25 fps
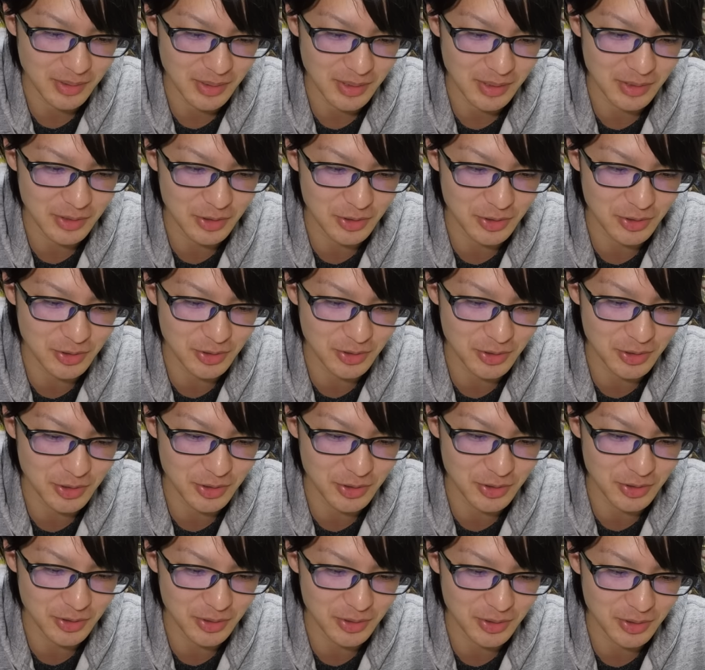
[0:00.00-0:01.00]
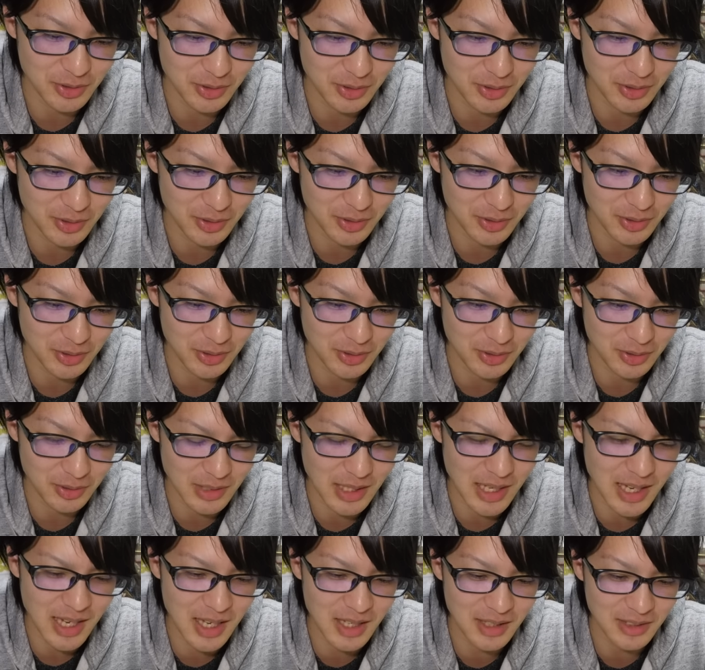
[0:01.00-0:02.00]
あ、ちょ、ちょ。
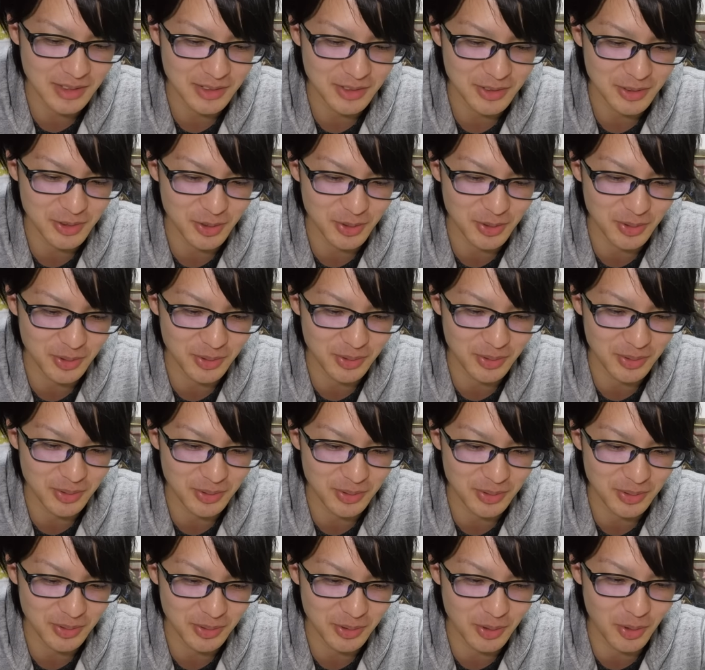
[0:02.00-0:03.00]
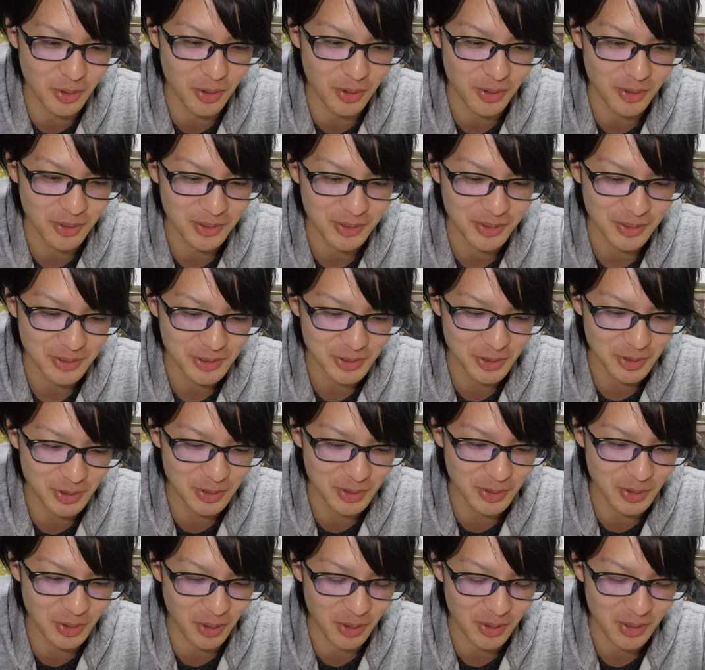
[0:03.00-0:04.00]
あー、ちょっと。
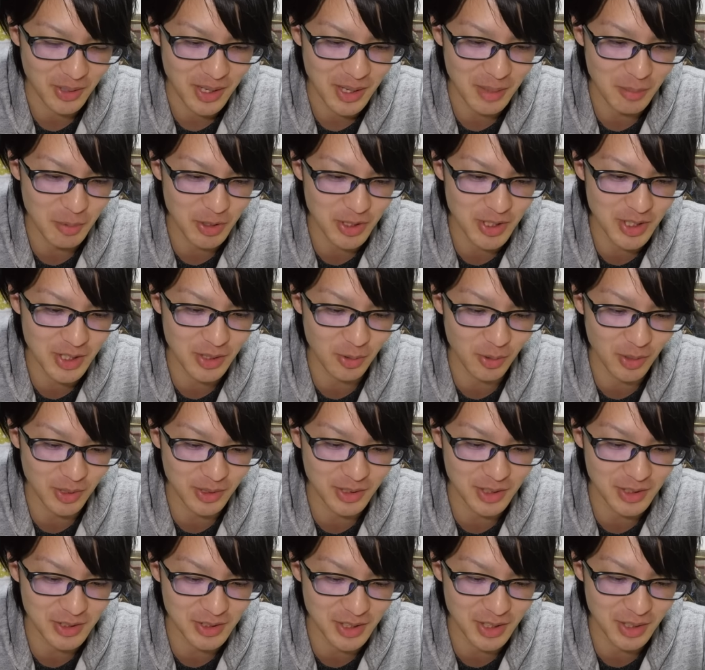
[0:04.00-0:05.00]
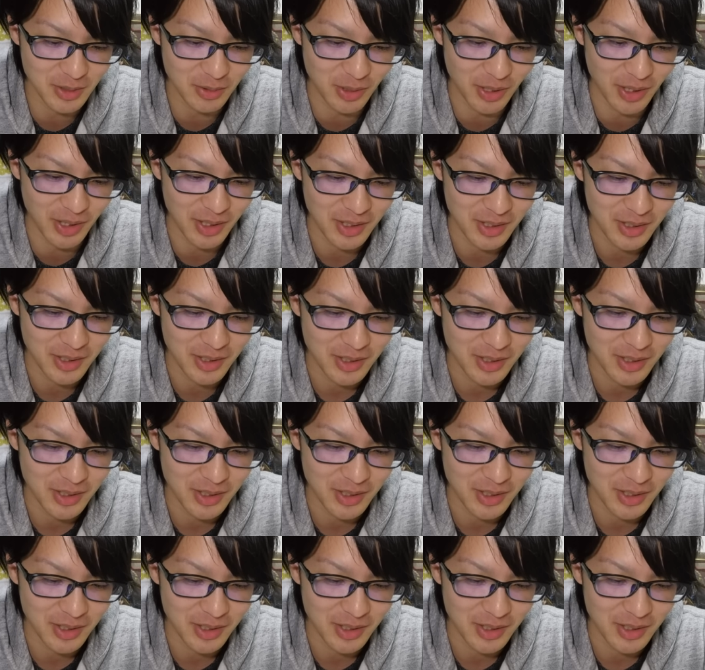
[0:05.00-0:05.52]
ちょっと。あ、もう金終わったんじゃないこれ。